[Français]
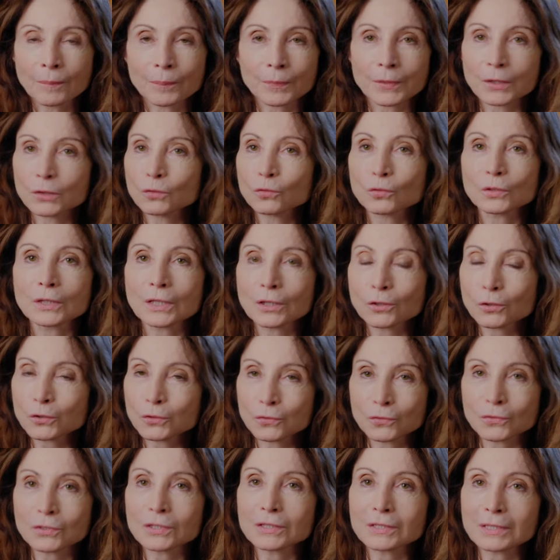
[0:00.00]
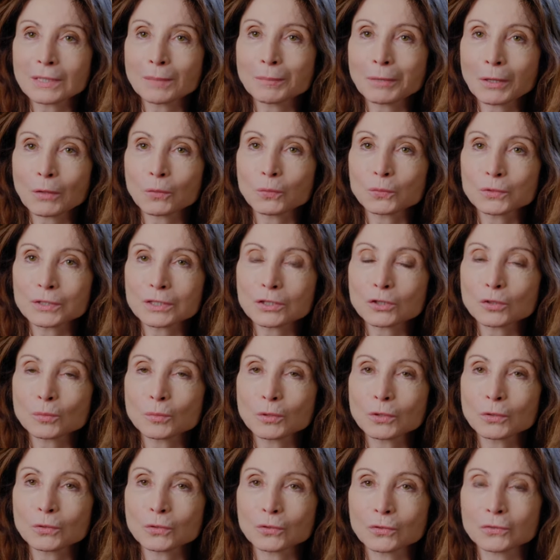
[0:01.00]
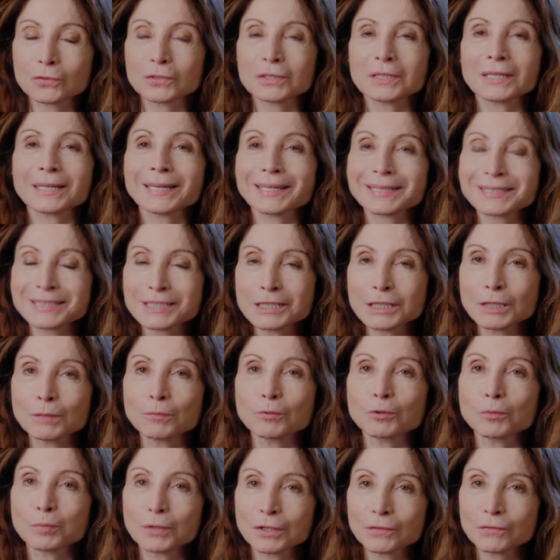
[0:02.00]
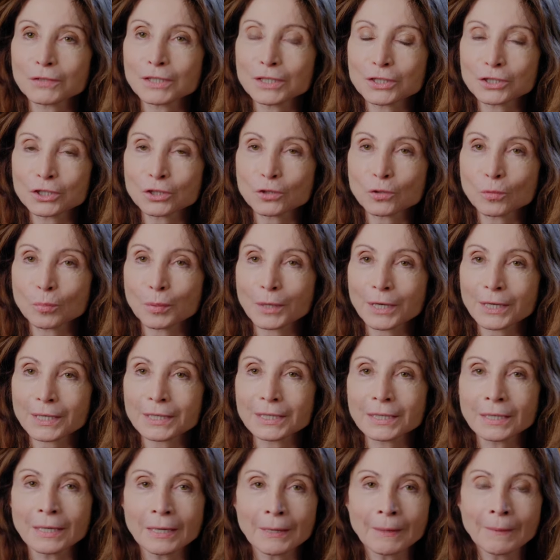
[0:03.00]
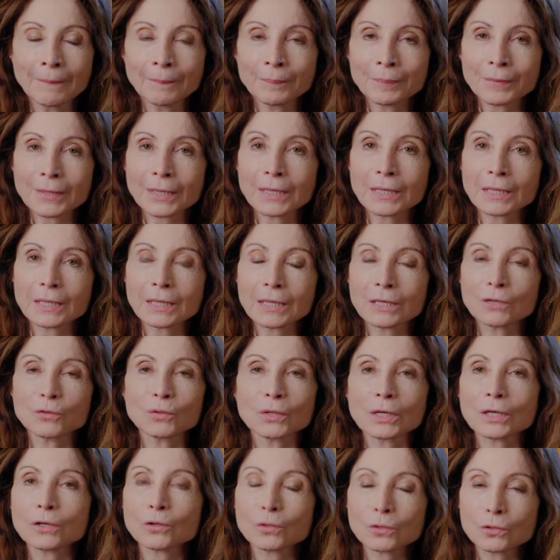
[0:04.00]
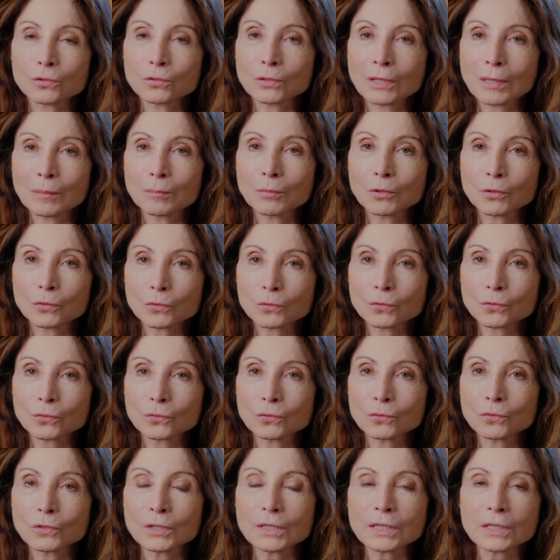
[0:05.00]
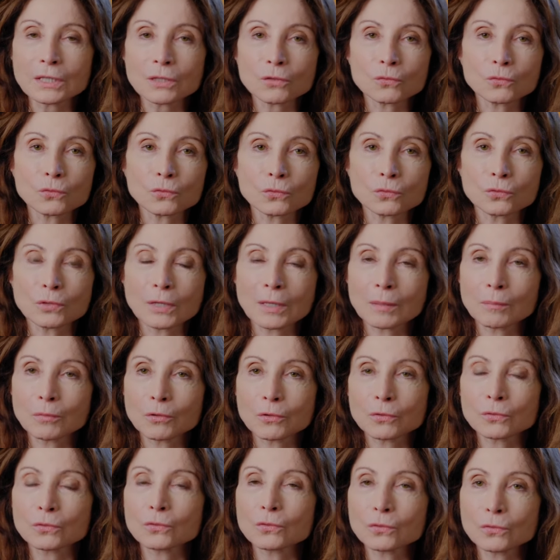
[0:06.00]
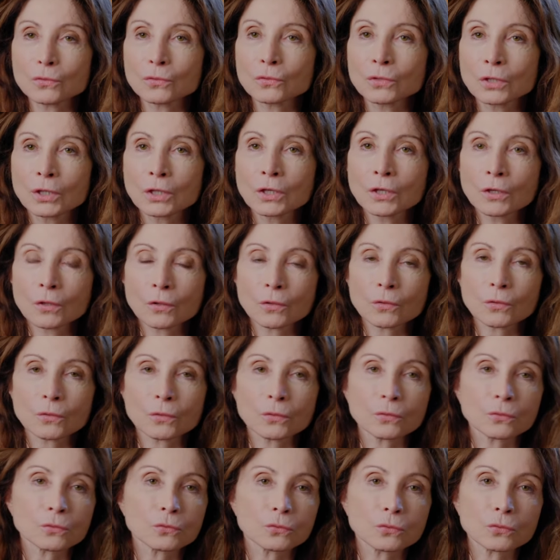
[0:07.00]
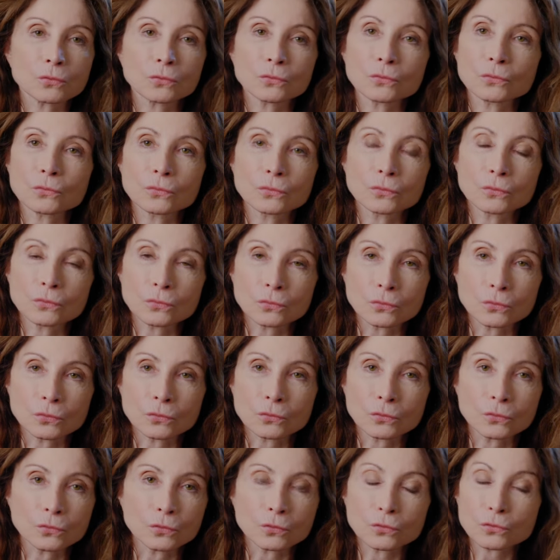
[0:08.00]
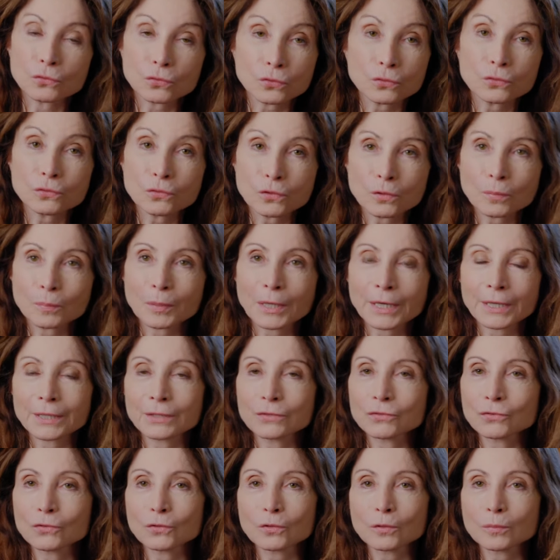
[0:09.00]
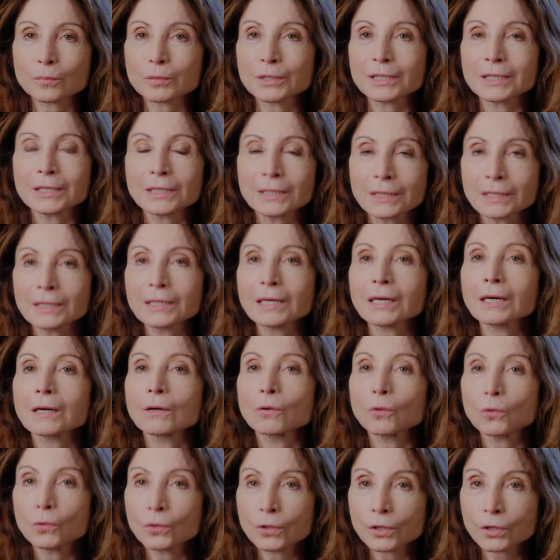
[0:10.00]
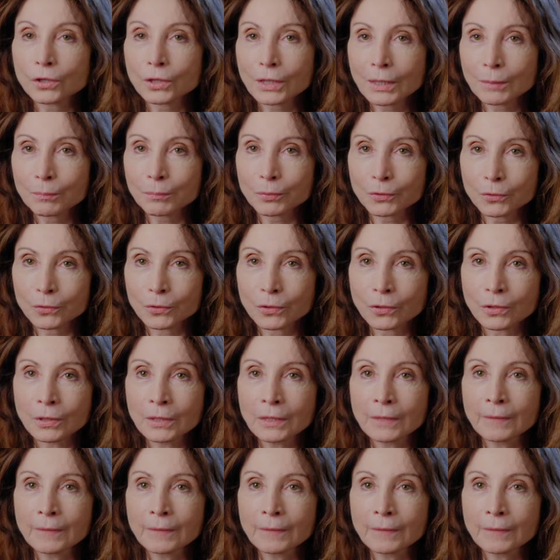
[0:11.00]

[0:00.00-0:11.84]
Entre une école du 6e arrondissement, dans un des quartiers les plus privilégiés de Paris, et, une école de la banlieue de Lille ou de la banlieue euh, de, de, Tulle, par exemple, il n'y a aucun rapport.